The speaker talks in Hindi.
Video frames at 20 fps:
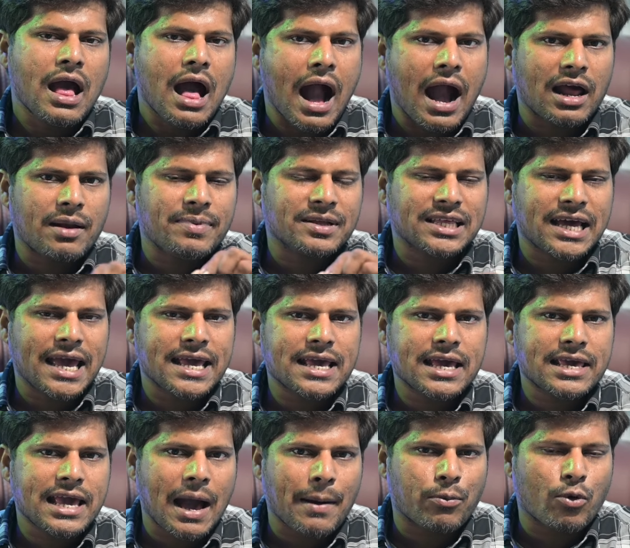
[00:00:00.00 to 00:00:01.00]
अगर बताएंगे
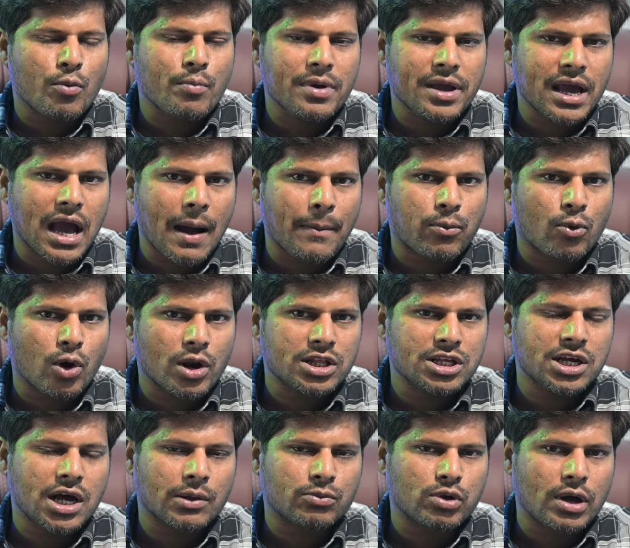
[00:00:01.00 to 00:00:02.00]
कि आपको
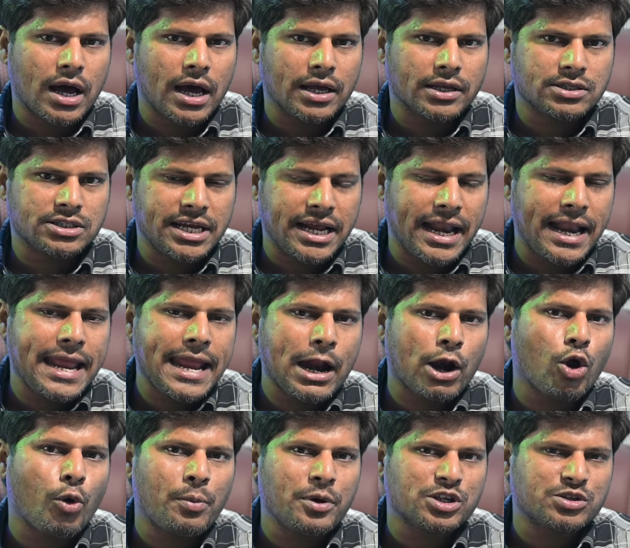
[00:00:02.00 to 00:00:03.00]
आपको चेन्नई
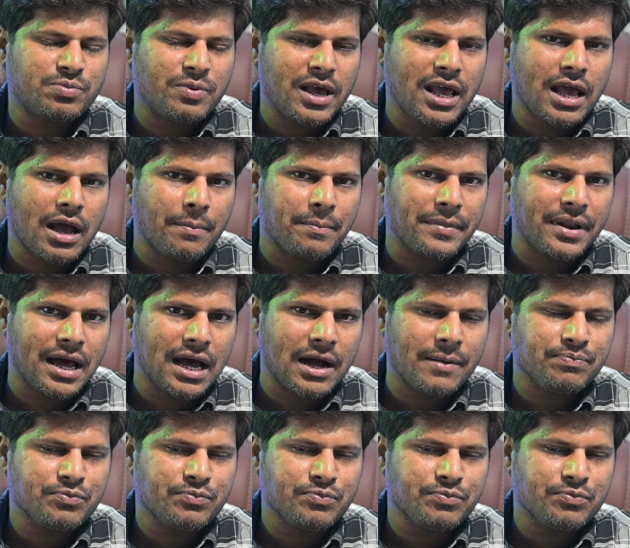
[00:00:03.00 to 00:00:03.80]
हेड ऑफिस पे अपना